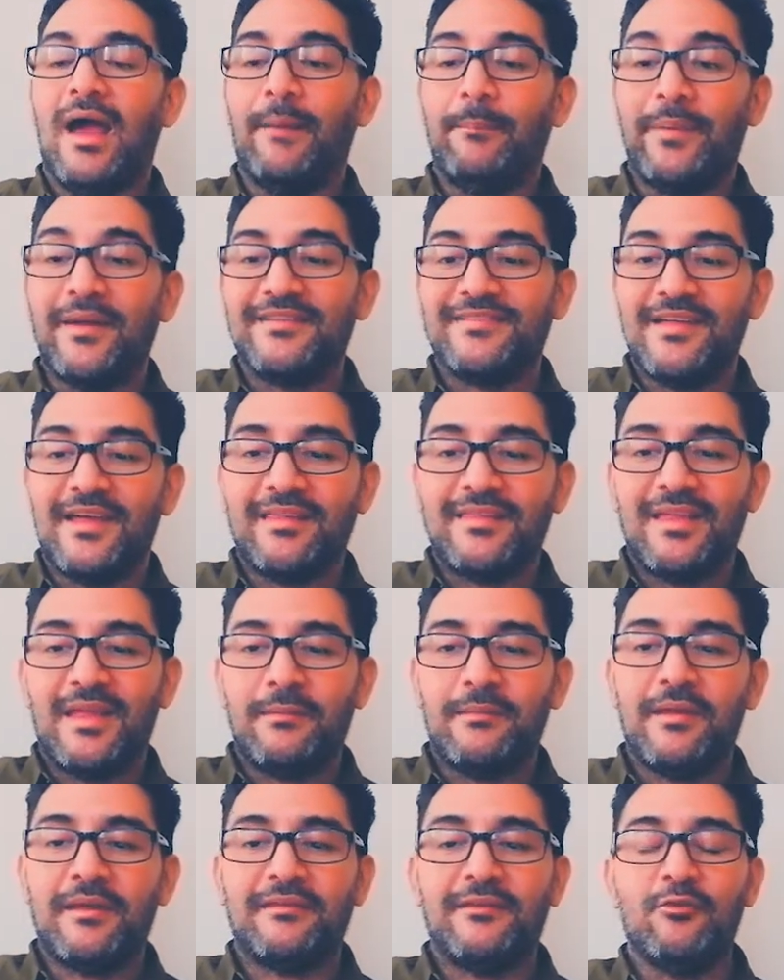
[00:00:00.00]
a pesar
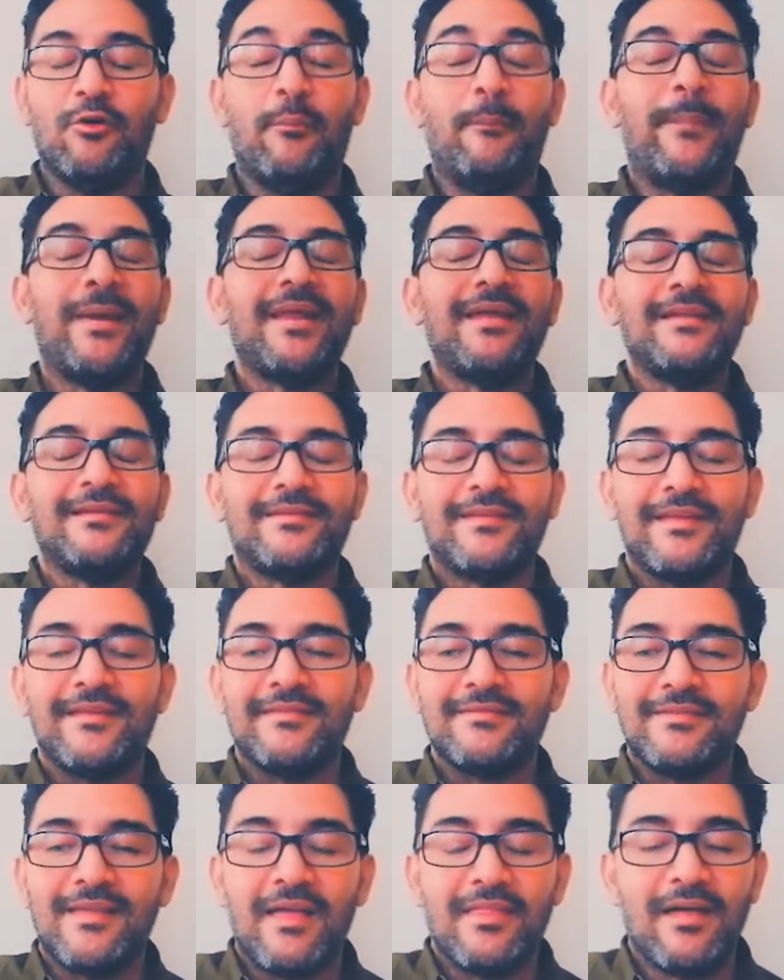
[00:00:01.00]
de haber sido
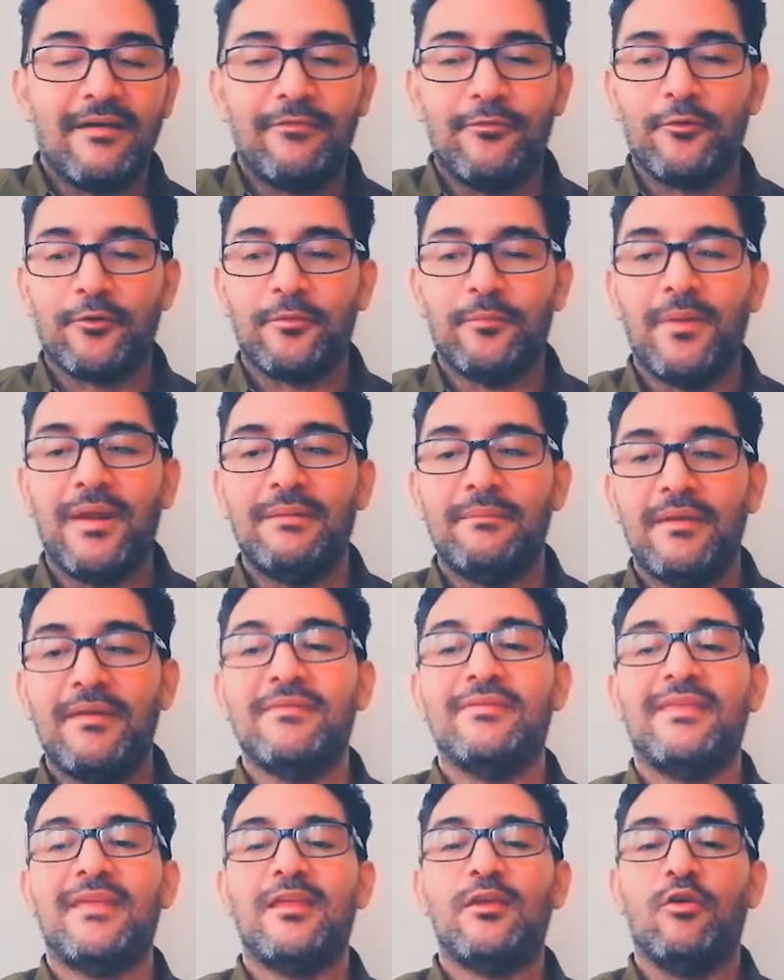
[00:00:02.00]
presentada
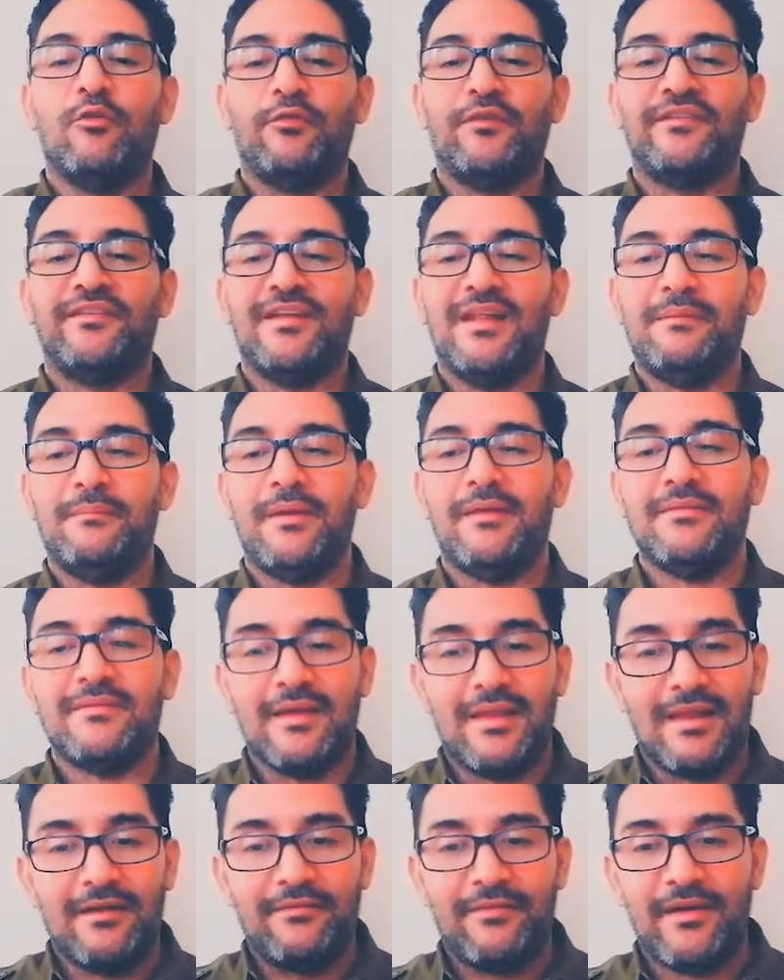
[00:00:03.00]
formalmente y
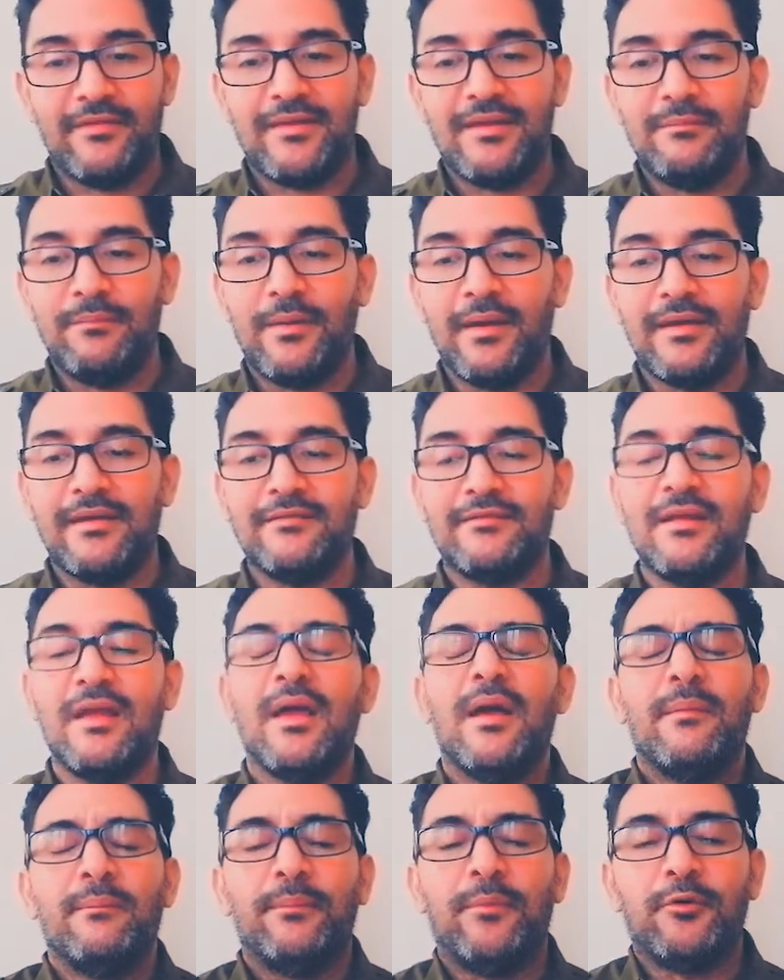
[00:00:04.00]
oficialmente a la faz del país
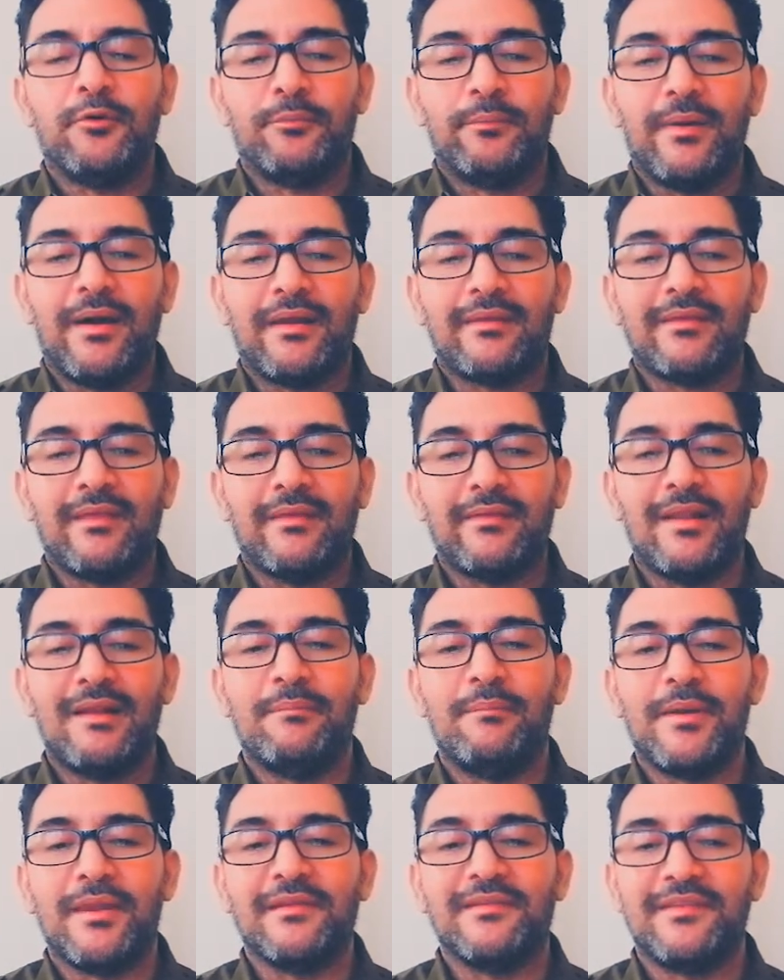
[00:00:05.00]
por parte
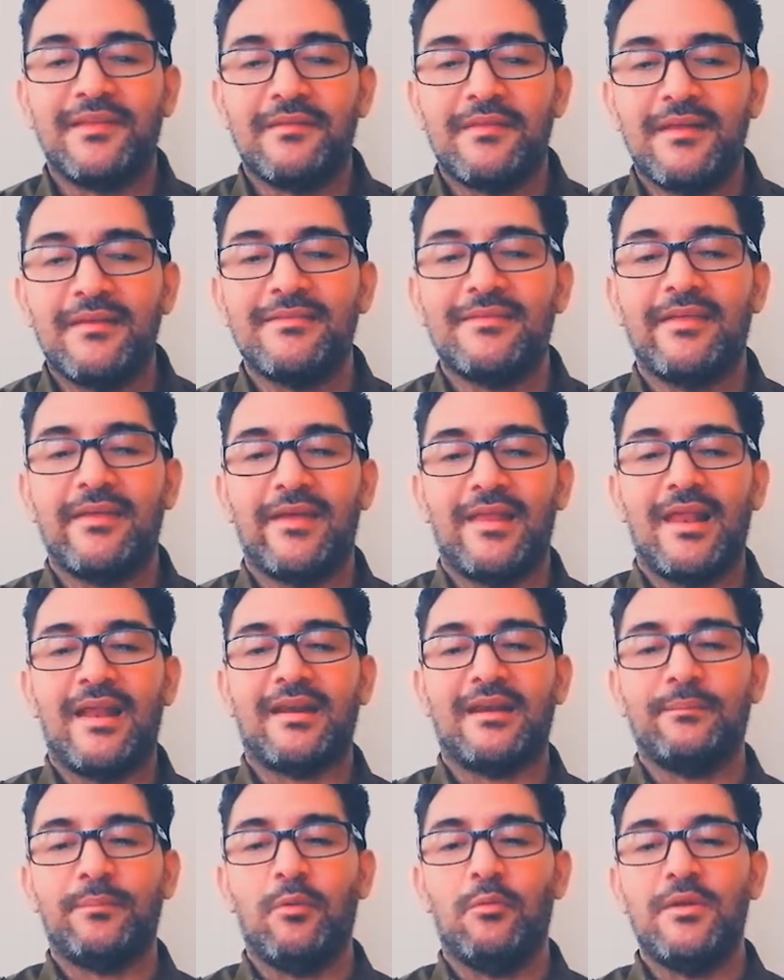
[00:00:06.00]
del presidente de
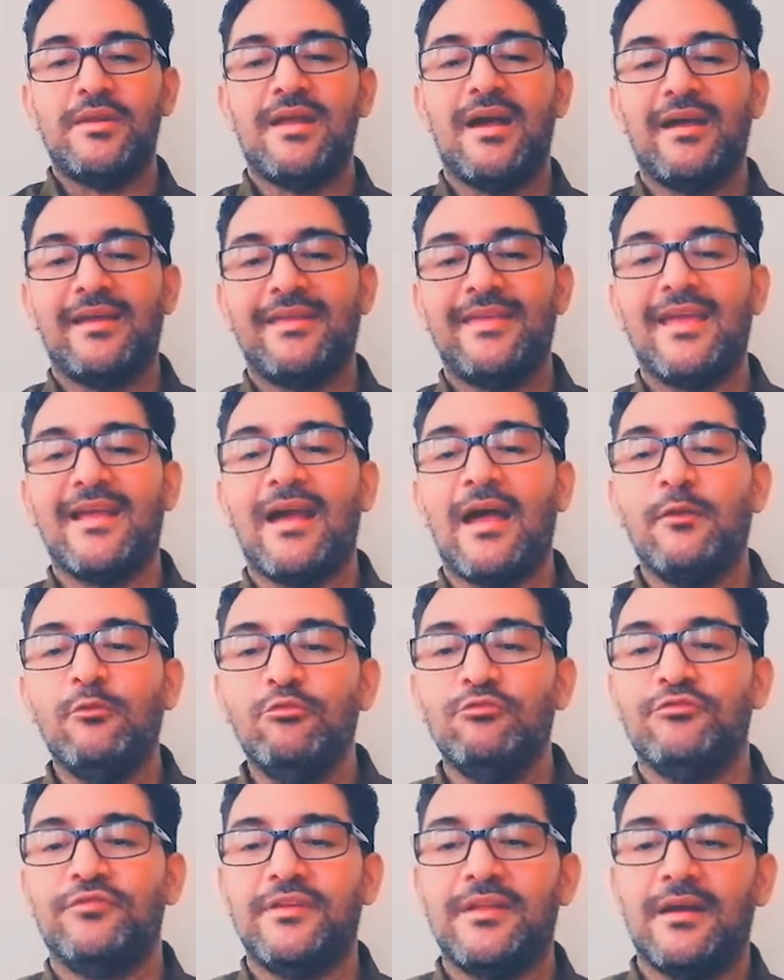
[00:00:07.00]
la República, quien
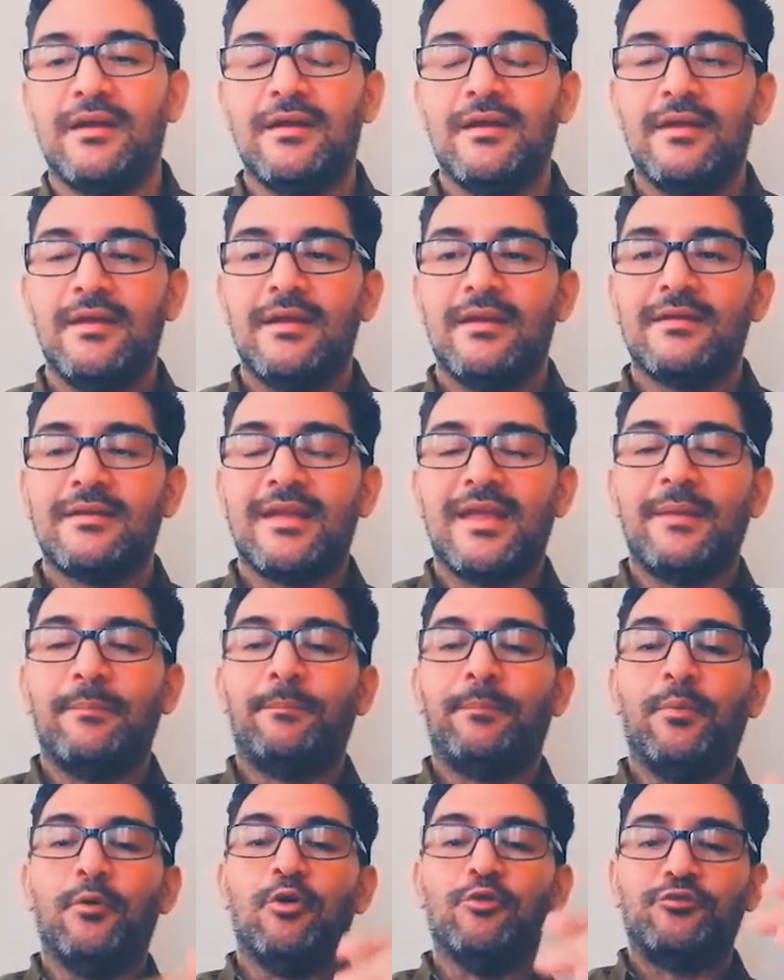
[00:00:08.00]
anuncia
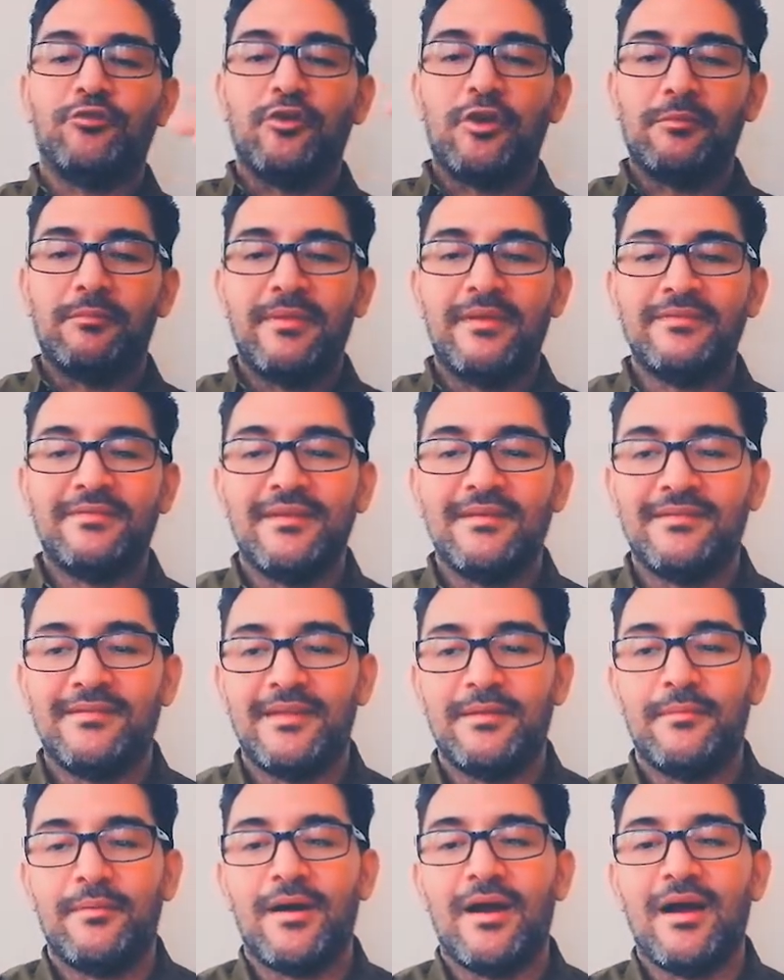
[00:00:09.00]
que posteriormente se